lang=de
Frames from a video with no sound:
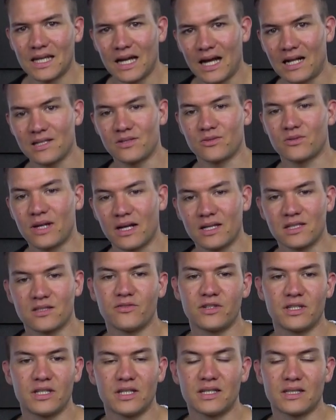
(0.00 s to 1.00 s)
Also
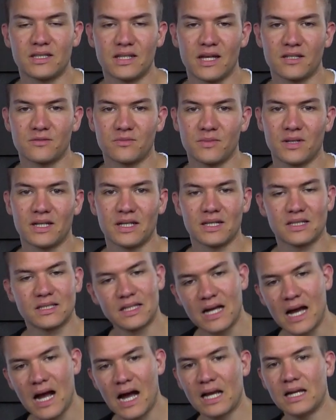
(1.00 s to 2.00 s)
ganz wichtig ist erstmal,
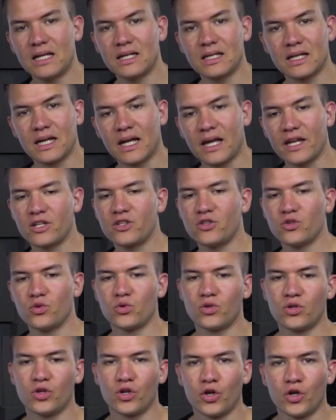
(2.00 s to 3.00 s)
dass ihr alle
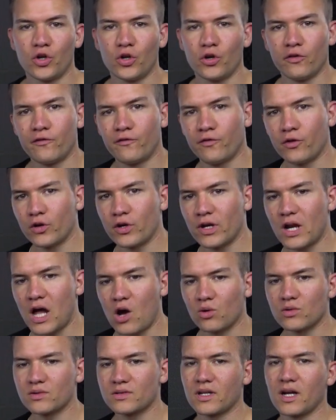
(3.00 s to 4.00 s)
Rechnungen von
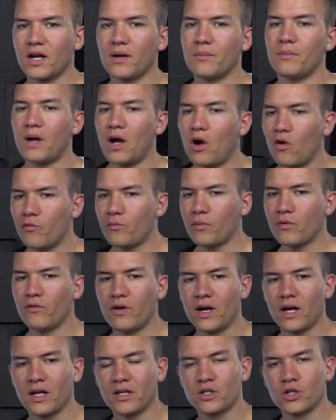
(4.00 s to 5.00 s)
Ausgaben
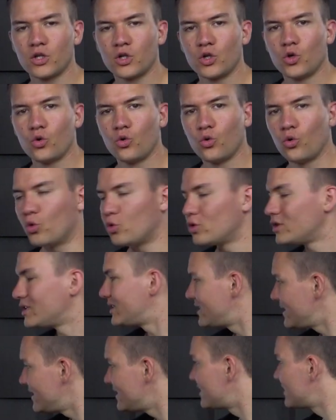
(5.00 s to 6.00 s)
aufbewahrt
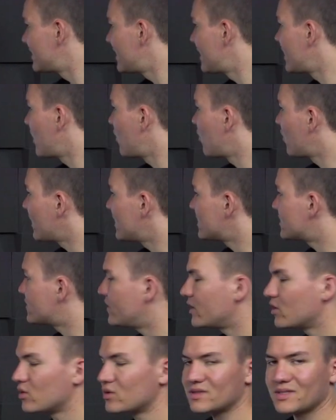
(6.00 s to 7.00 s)
und diese dann auch als
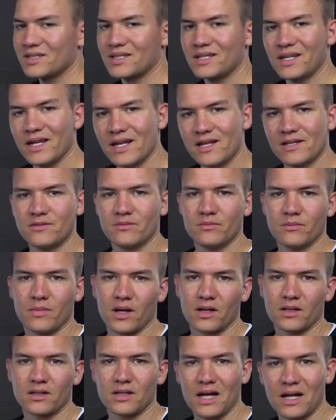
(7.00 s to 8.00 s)
Verlust geltend
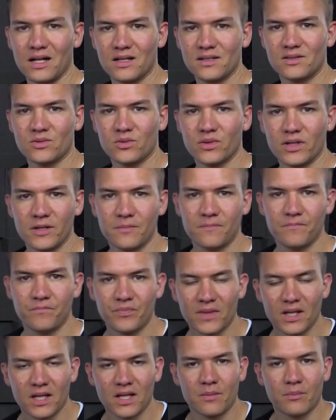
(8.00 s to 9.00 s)
macht. Also eben
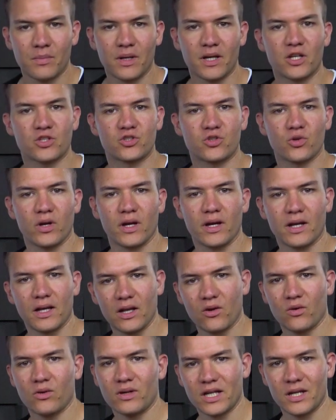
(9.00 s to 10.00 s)
bei der
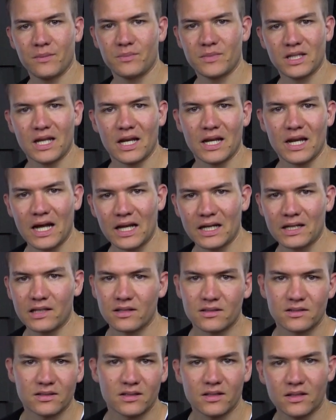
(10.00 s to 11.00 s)
Steuererklärung gebt ihr dann an,
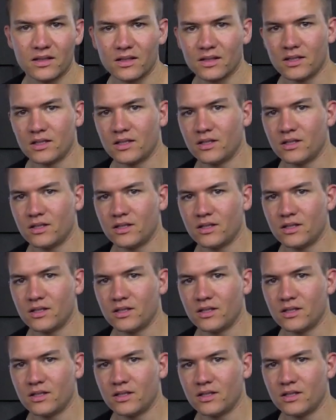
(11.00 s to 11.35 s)
dass ihr